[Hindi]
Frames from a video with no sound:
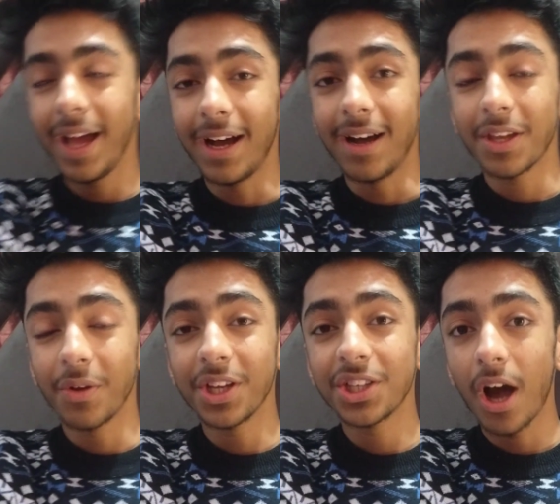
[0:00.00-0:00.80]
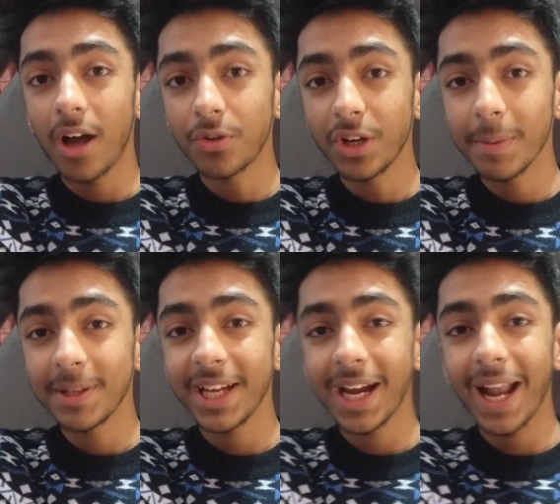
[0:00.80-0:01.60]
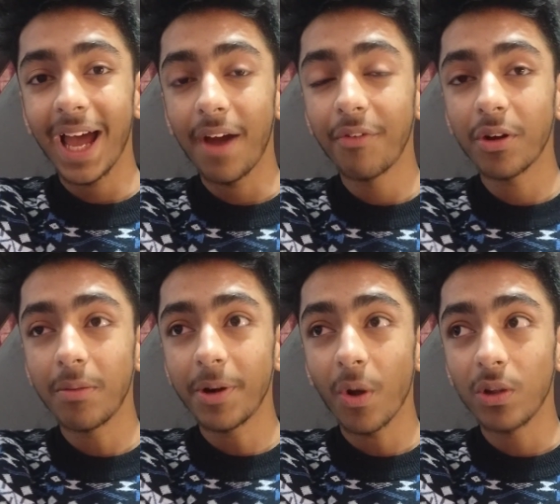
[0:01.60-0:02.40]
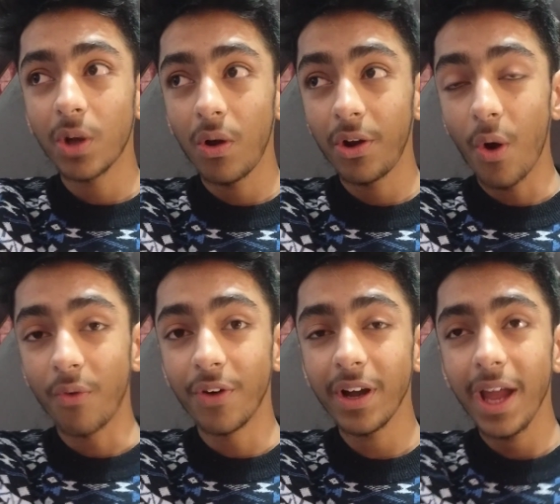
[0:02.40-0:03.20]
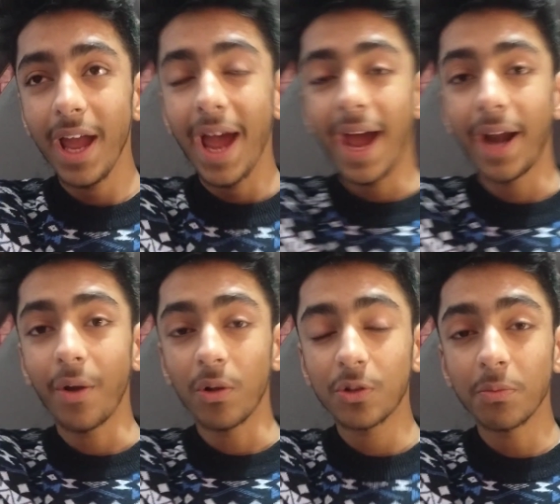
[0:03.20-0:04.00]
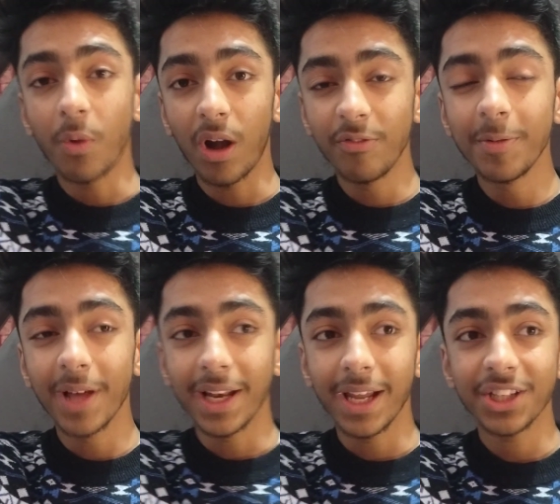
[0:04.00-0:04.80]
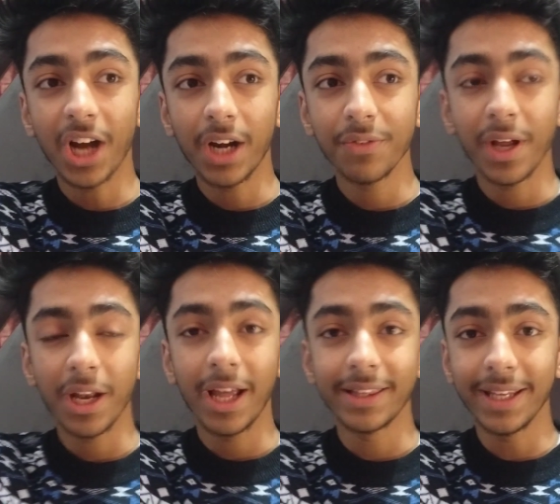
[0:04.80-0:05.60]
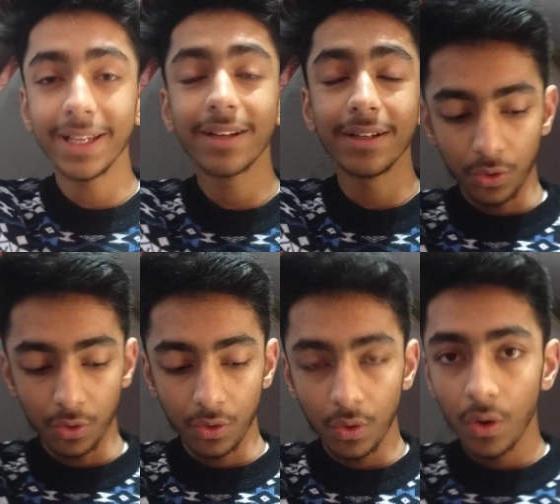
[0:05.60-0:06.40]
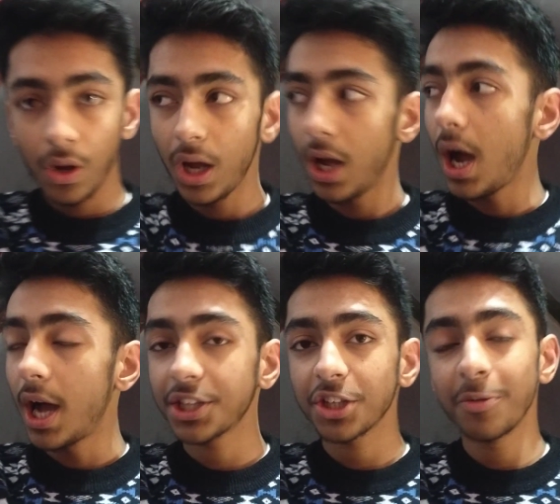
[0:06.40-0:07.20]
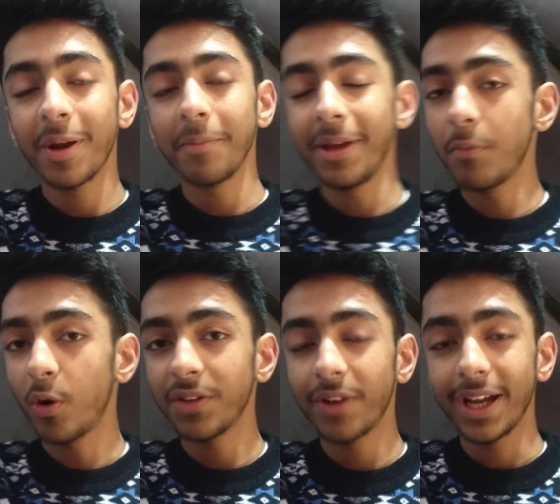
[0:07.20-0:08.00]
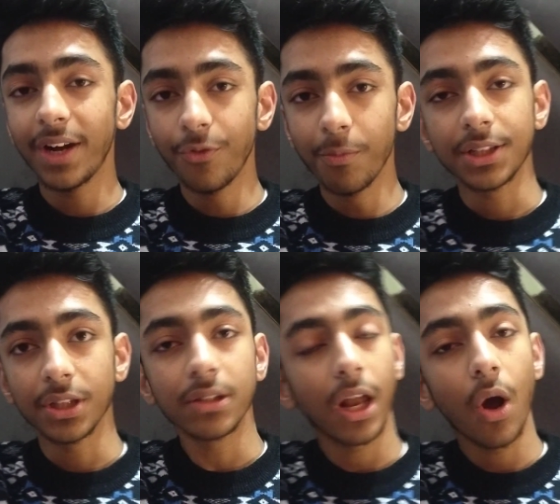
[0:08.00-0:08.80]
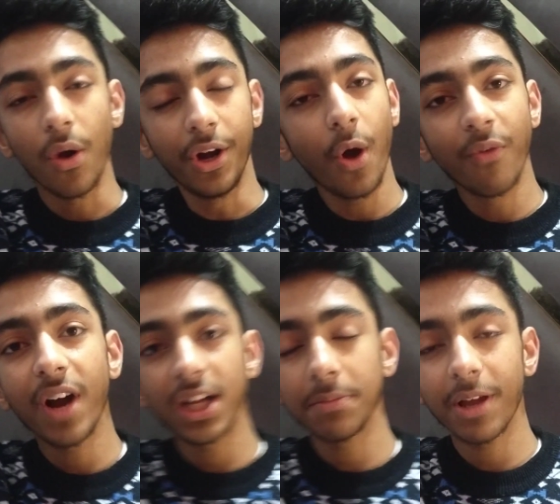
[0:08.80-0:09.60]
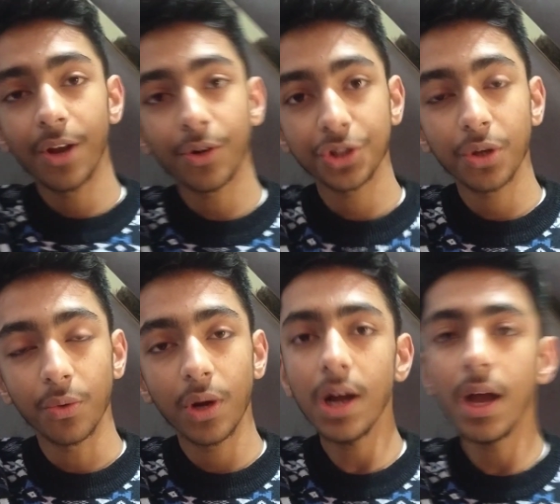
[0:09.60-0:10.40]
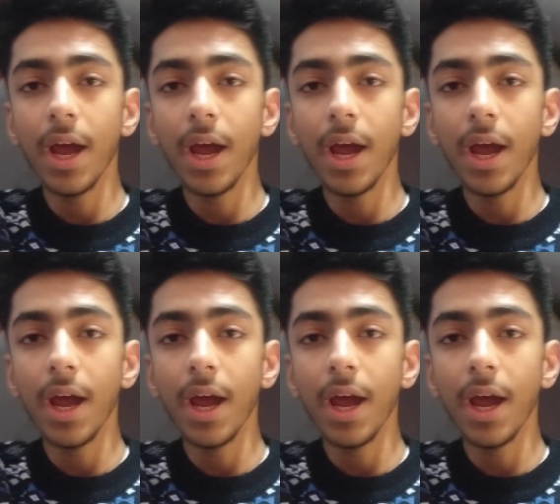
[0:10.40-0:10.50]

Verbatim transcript: क्योंकि चार छुट्टियाँ बची एंड आई हैव टू कम्प्लीट ऑल द हॉलीडे होमवर्क एंड ऑल्सो मॉडल भी बनाने हैं चार्ट बनाने आई थिंक तो आज का जो मेरा मेन मोटिव रहेगा वो आज सारा हॉलीडे होमवर्क खत्म करने की कोशिश करूंगा